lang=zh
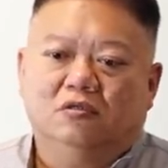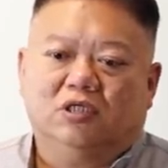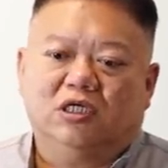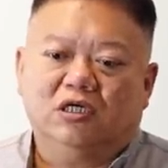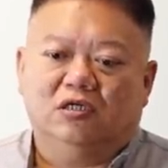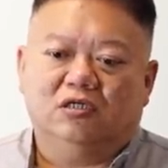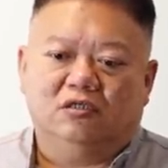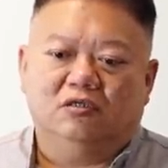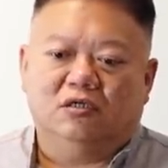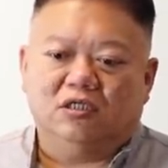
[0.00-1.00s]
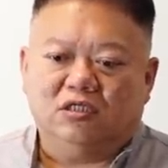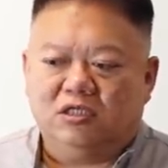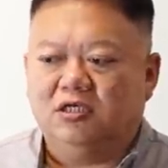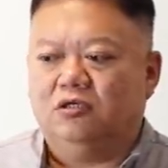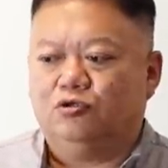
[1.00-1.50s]
个人的一
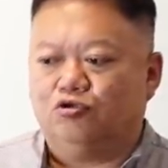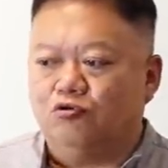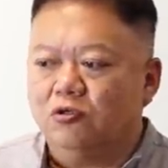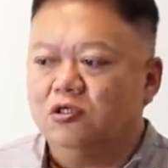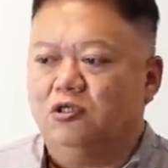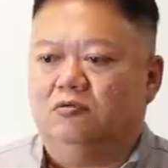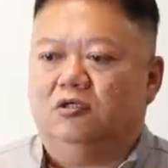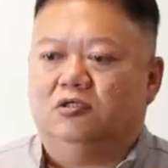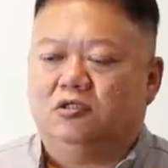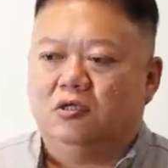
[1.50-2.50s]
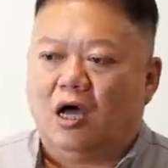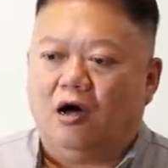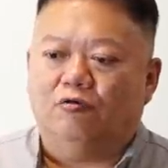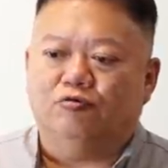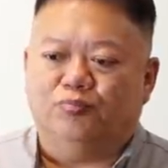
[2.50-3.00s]
切所有的
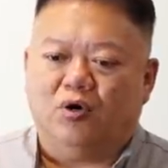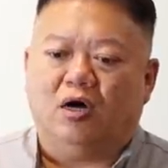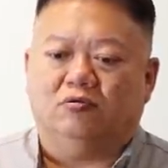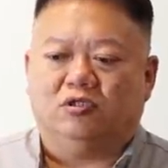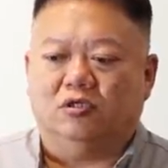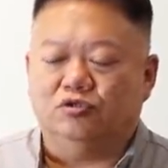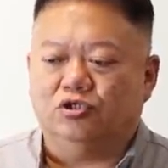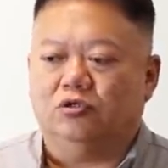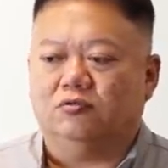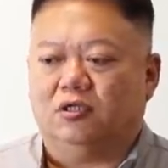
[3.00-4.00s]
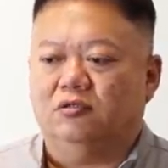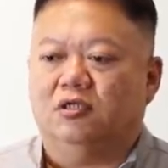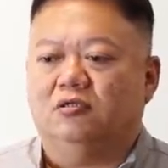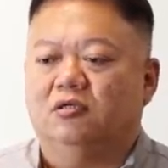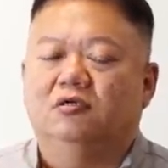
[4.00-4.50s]
好与不好、成就等
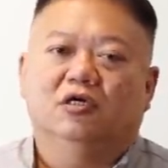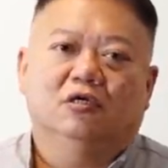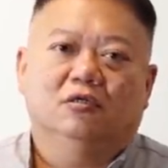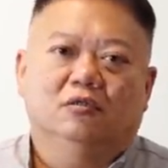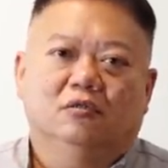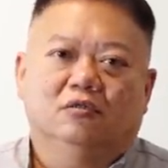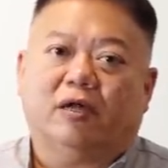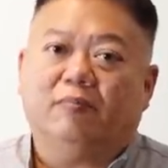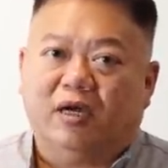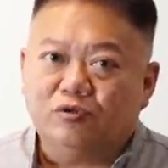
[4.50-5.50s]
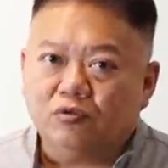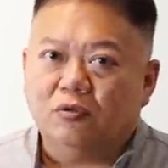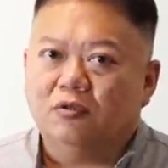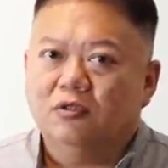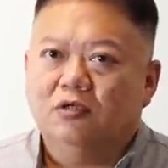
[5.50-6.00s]
等的，坦白
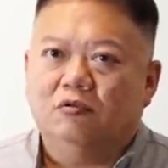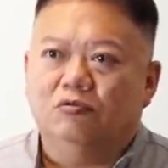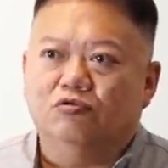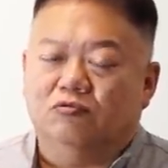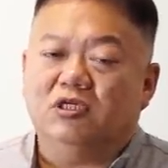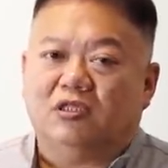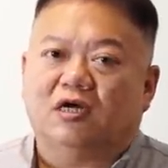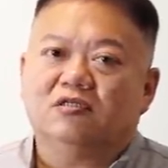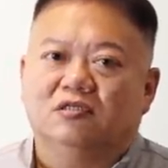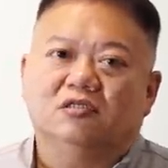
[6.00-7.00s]
说，努力当然是